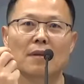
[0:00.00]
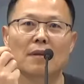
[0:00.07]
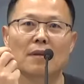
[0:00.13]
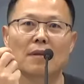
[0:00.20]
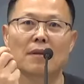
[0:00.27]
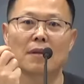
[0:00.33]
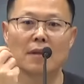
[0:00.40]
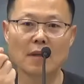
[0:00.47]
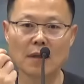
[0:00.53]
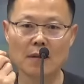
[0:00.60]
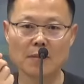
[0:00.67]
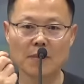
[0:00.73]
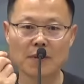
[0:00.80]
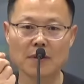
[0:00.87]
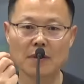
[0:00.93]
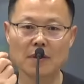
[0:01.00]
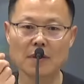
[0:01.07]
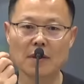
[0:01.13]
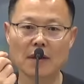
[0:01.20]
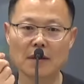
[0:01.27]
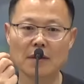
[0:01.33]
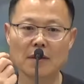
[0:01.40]
이게 뭐
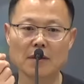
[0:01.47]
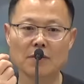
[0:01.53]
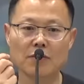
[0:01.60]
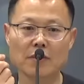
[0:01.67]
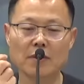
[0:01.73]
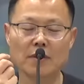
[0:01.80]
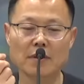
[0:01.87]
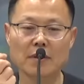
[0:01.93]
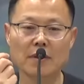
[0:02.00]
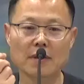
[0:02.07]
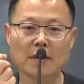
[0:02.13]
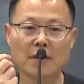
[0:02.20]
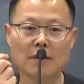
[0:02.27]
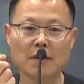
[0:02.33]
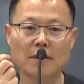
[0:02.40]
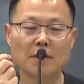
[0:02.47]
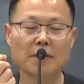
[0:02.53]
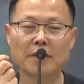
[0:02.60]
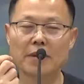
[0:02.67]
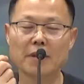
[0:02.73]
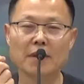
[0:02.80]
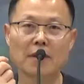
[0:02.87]
늘어나거나 줄어들거나
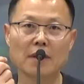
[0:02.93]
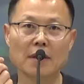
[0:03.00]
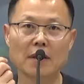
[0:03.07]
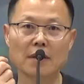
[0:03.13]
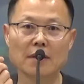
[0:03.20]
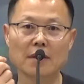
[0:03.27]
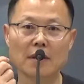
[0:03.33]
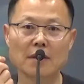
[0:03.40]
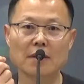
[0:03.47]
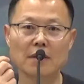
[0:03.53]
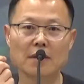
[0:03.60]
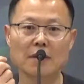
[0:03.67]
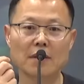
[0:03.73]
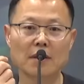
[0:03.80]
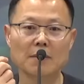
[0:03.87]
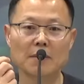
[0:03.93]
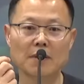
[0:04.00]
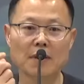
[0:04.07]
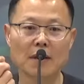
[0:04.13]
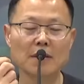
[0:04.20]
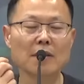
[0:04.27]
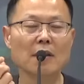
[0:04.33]
더러워지거나 깨끗해지거나 뭐
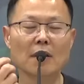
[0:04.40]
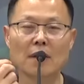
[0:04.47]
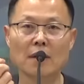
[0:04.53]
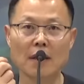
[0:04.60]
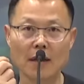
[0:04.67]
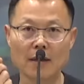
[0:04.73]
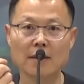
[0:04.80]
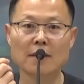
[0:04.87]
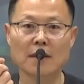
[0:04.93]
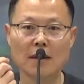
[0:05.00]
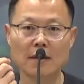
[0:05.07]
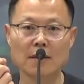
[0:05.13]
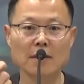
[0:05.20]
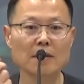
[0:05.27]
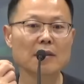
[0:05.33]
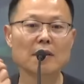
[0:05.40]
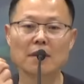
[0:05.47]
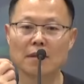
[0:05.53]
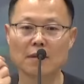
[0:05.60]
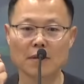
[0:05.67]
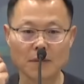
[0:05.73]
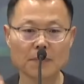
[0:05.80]
상처가 나거나 이런
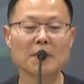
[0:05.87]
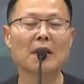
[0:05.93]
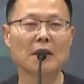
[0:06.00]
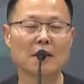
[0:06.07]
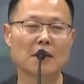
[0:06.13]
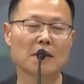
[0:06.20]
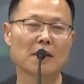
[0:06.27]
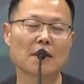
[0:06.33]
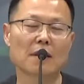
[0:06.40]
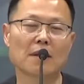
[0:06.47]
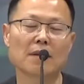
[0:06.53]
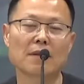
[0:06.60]
일이 없다니까.